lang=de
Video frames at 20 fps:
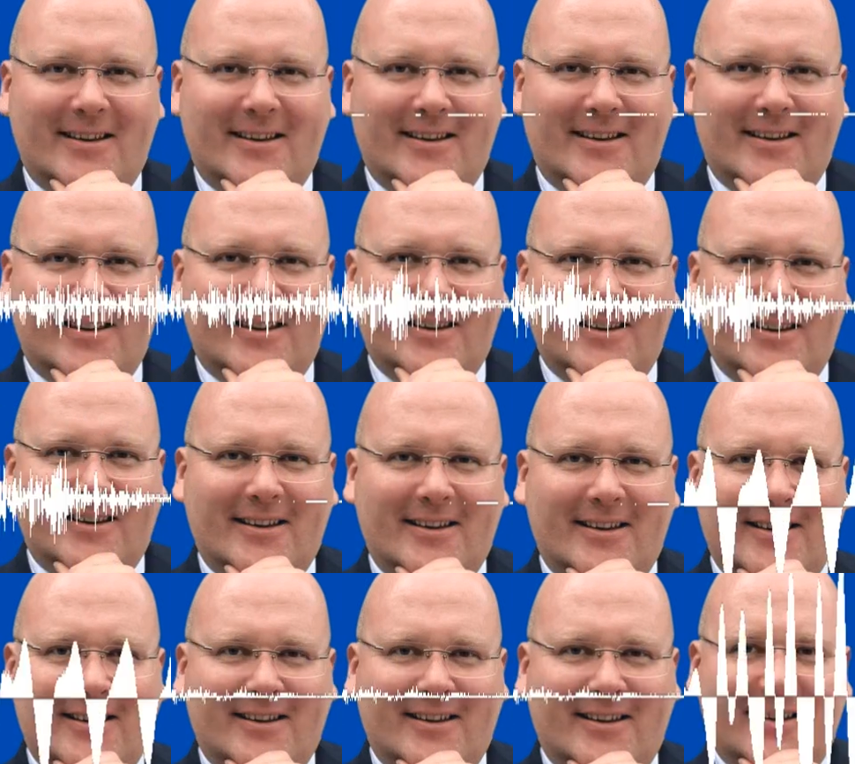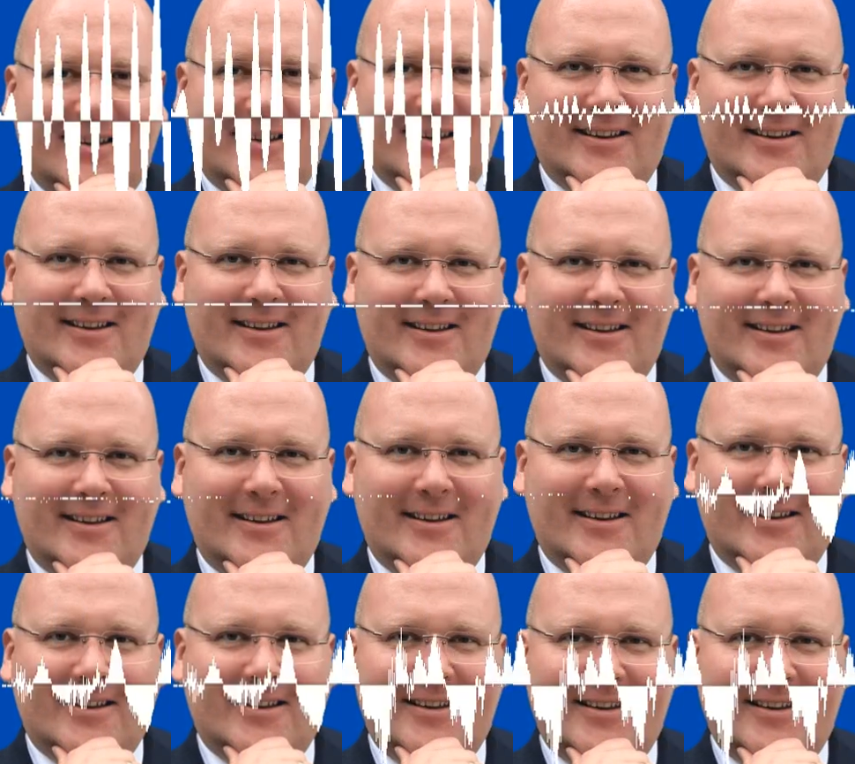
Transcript: Es ist Anspruch, in